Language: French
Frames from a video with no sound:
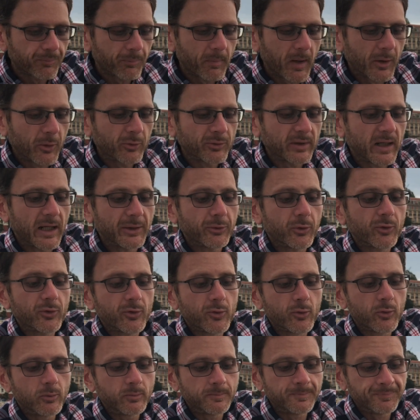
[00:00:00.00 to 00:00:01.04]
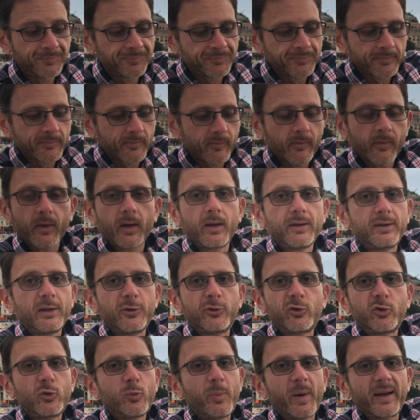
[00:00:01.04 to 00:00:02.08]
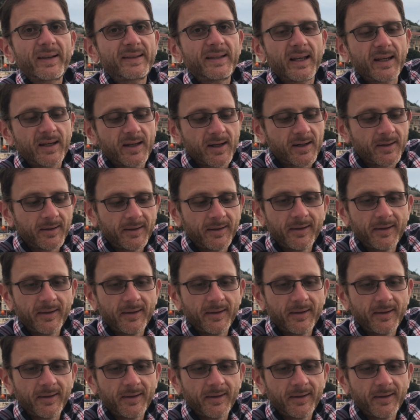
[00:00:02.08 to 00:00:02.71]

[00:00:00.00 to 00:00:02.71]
Par contre, attention, c'est super sec.